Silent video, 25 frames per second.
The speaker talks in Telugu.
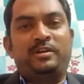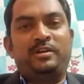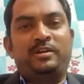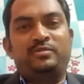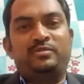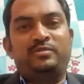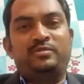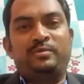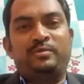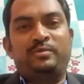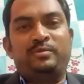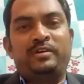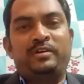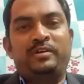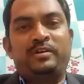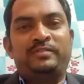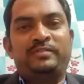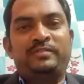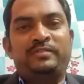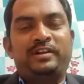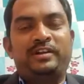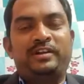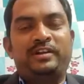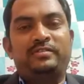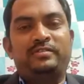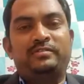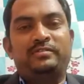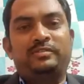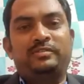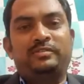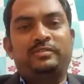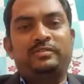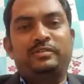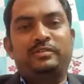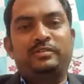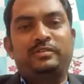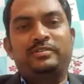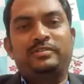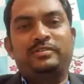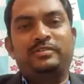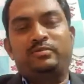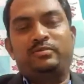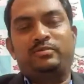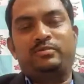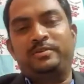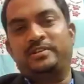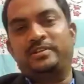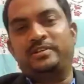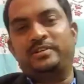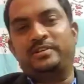టూ ఫిఫ్టీ కావచ్చు ఫైవ్ హండ్రెడ్ కావచ్చు థౌసండ్ కావచ్చు
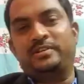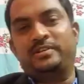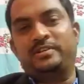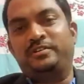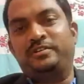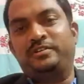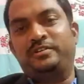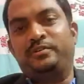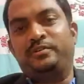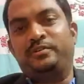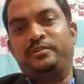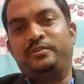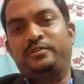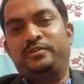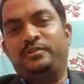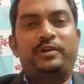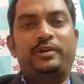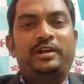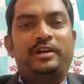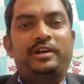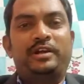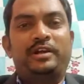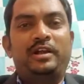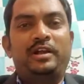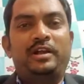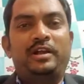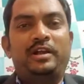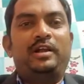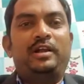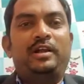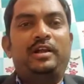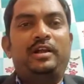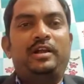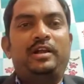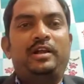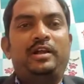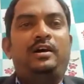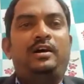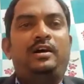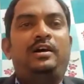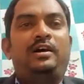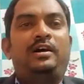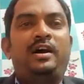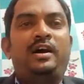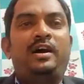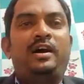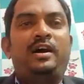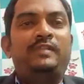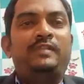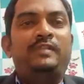రూపీస్ ఎగ్జిక్యూటివ్ అందరికీ కూడా
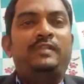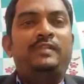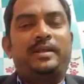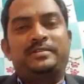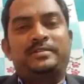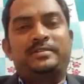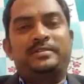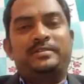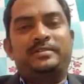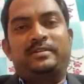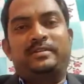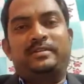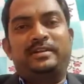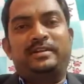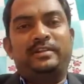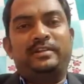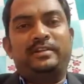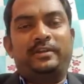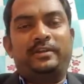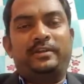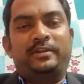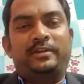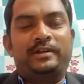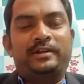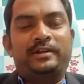హార్ట్లీ వెల్కమ్ సార్ అందరికీ కూడా